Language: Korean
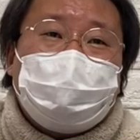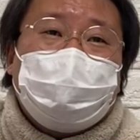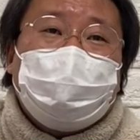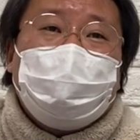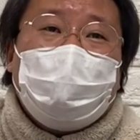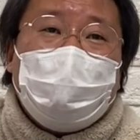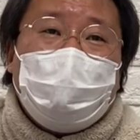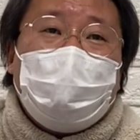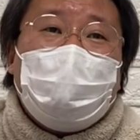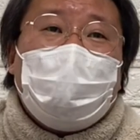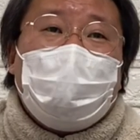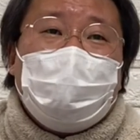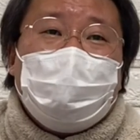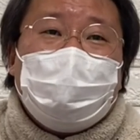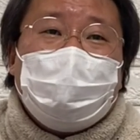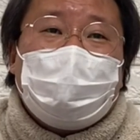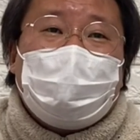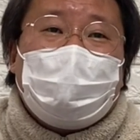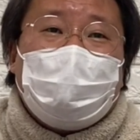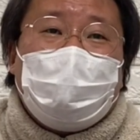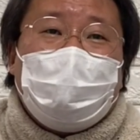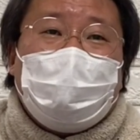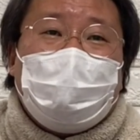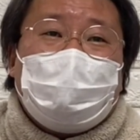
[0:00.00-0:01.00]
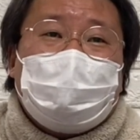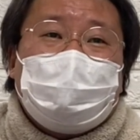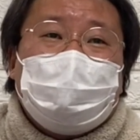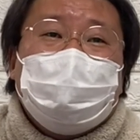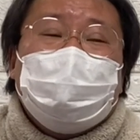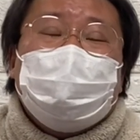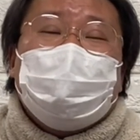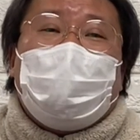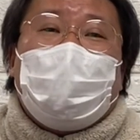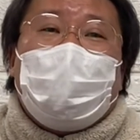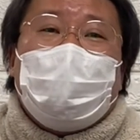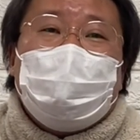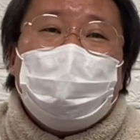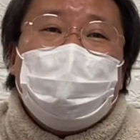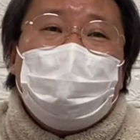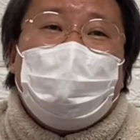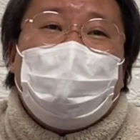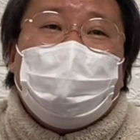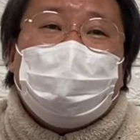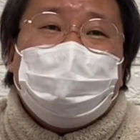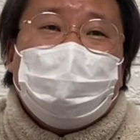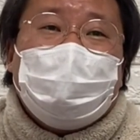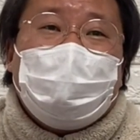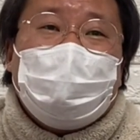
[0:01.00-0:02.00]
두려워하니까 그 마음을
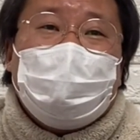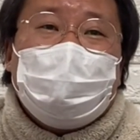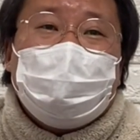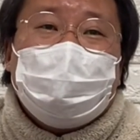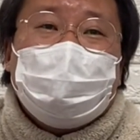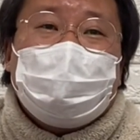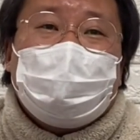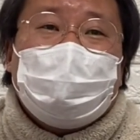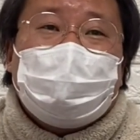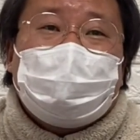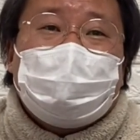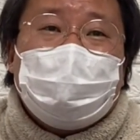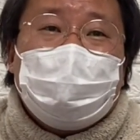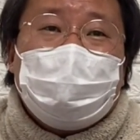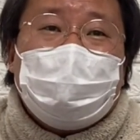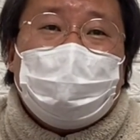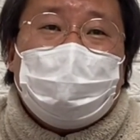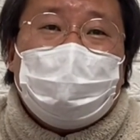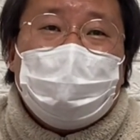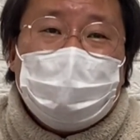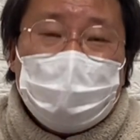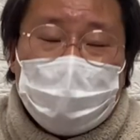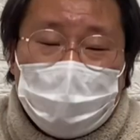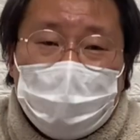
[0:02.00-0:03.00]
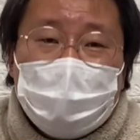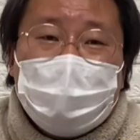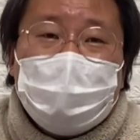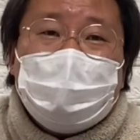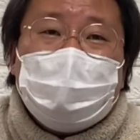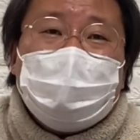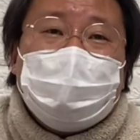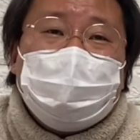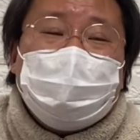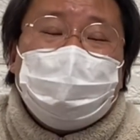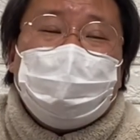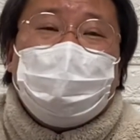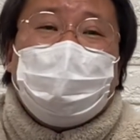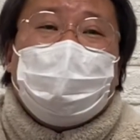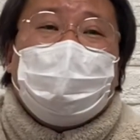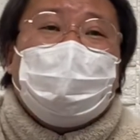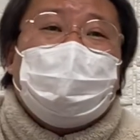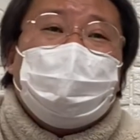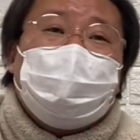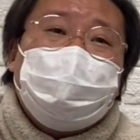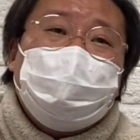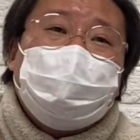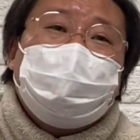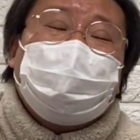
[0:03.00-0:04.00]
아신 하나님께서
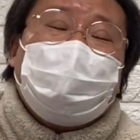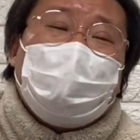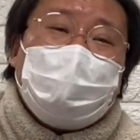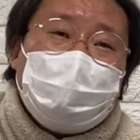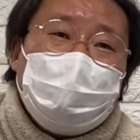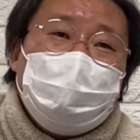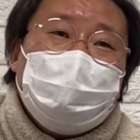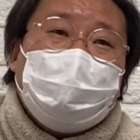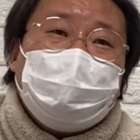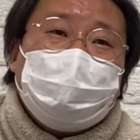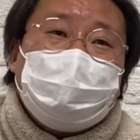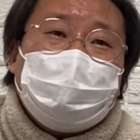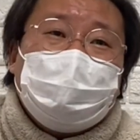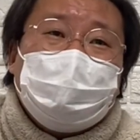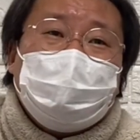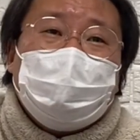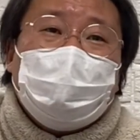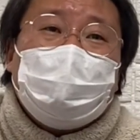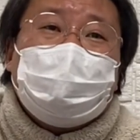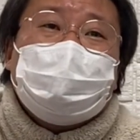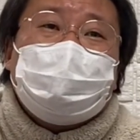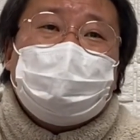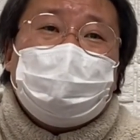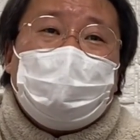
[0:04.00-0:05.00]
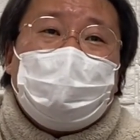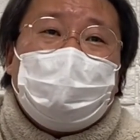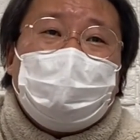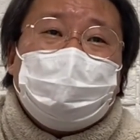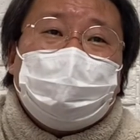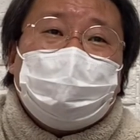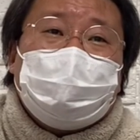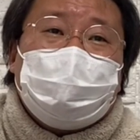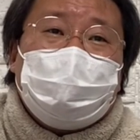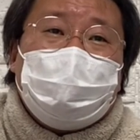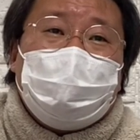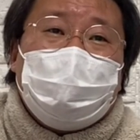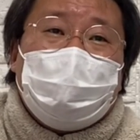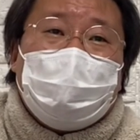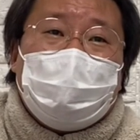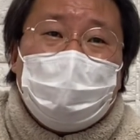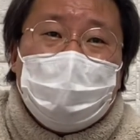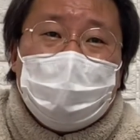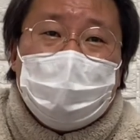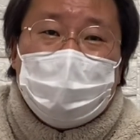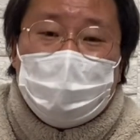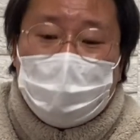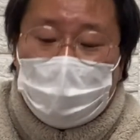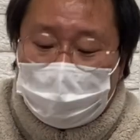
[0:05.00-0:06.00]
이제 불쌍히 여기셔가지고
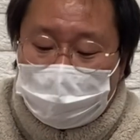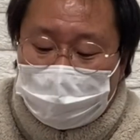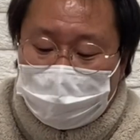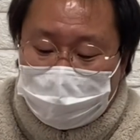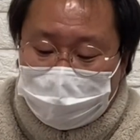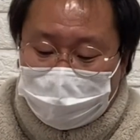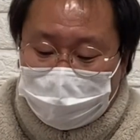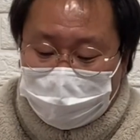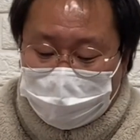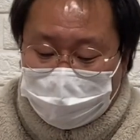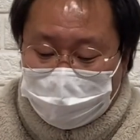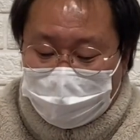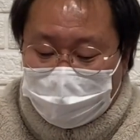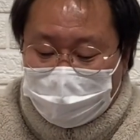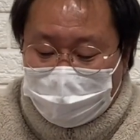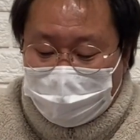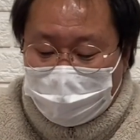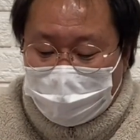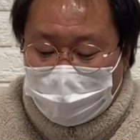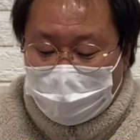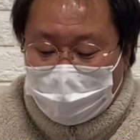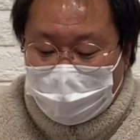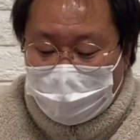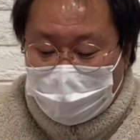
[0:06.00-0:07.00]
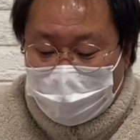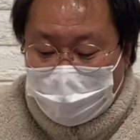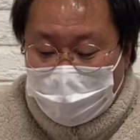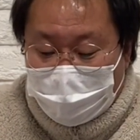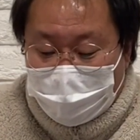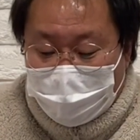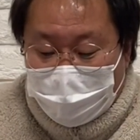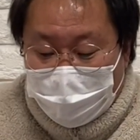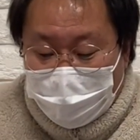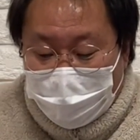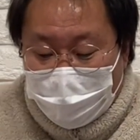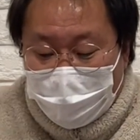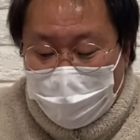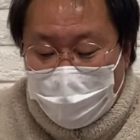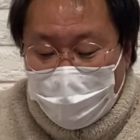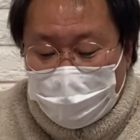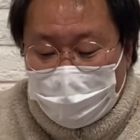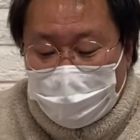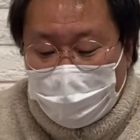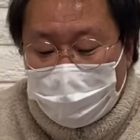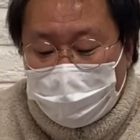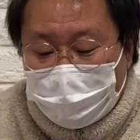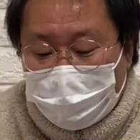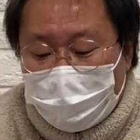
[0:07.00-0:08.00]
그
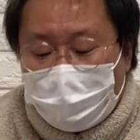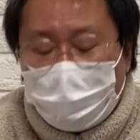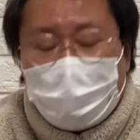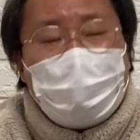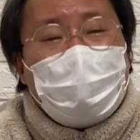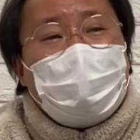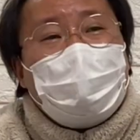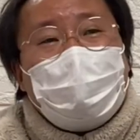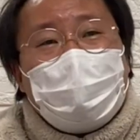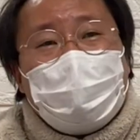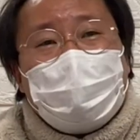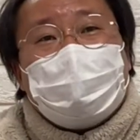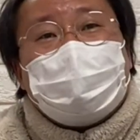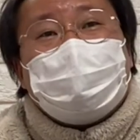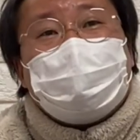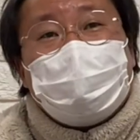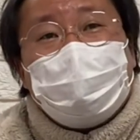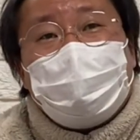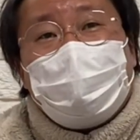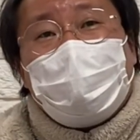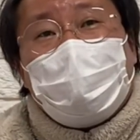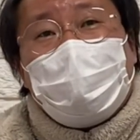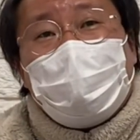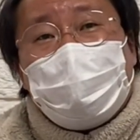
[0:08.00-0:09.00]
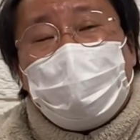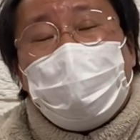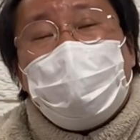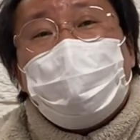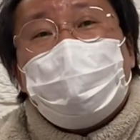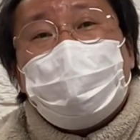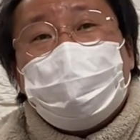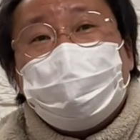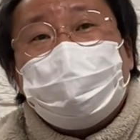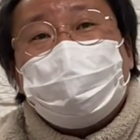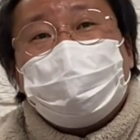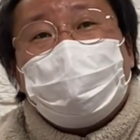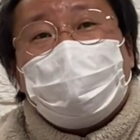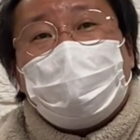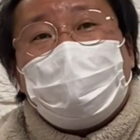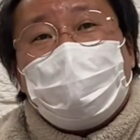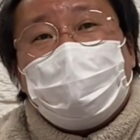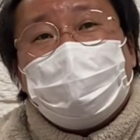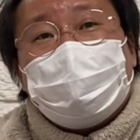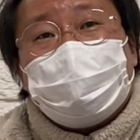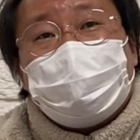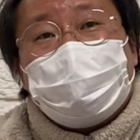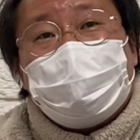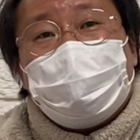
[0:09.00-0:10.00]
오베데돔의 집에 복을
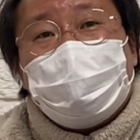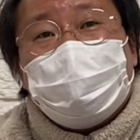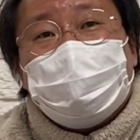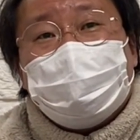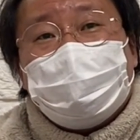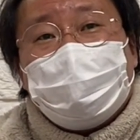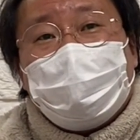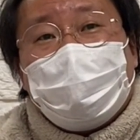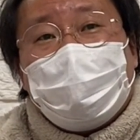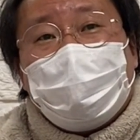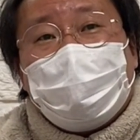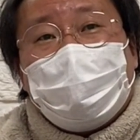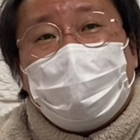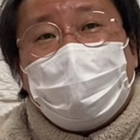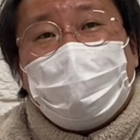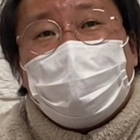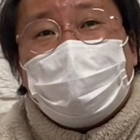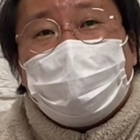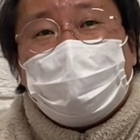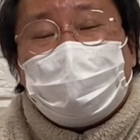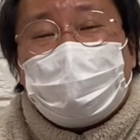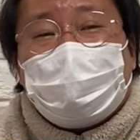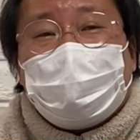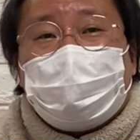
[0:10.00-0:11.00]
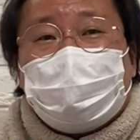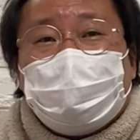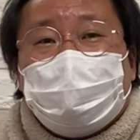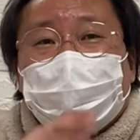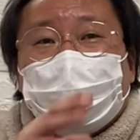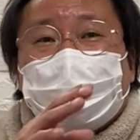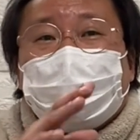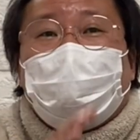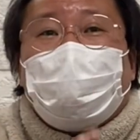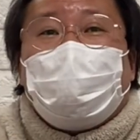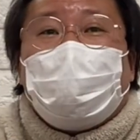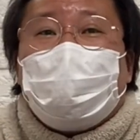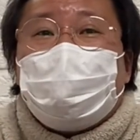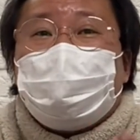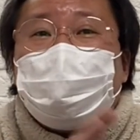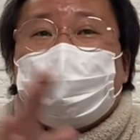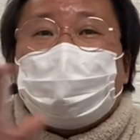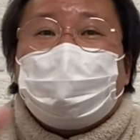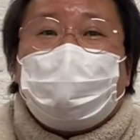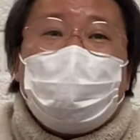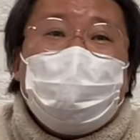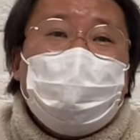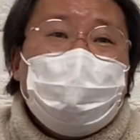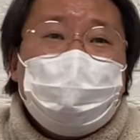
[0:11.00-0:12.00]
주셔가지고 이제 그러니까 그 사람을
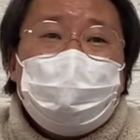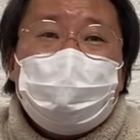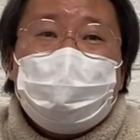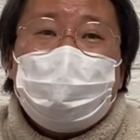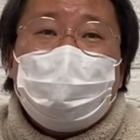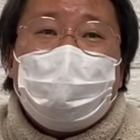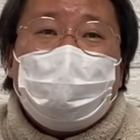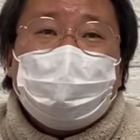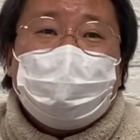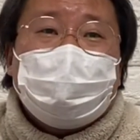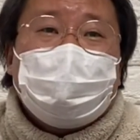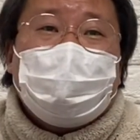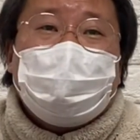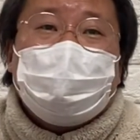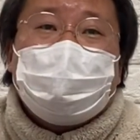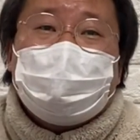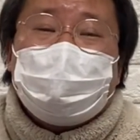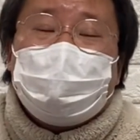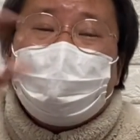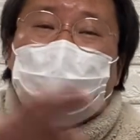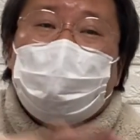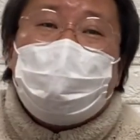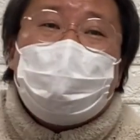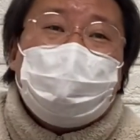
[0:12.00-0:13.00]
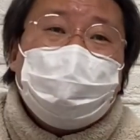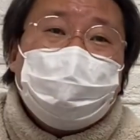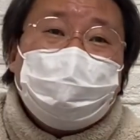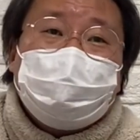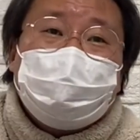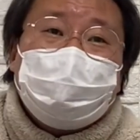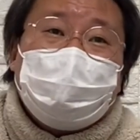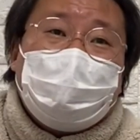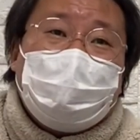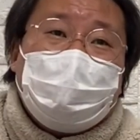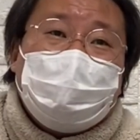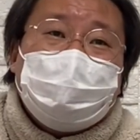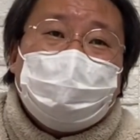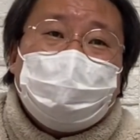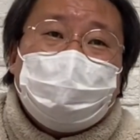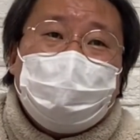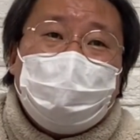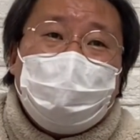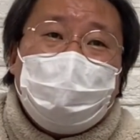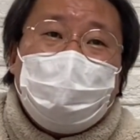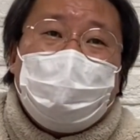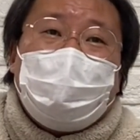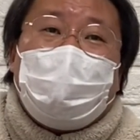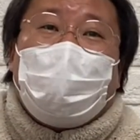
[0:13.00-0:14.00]
사용을 하셔가지고 복을
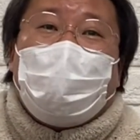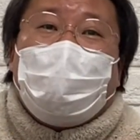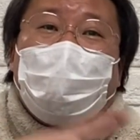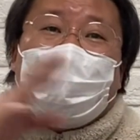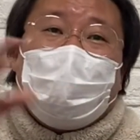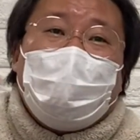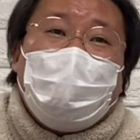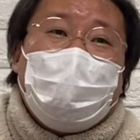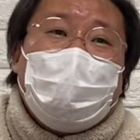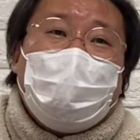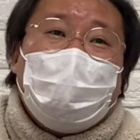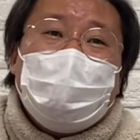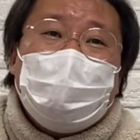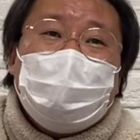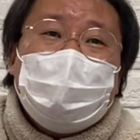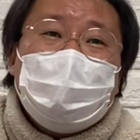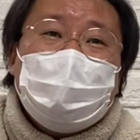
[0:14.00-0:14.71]
주셔가지고 봐라,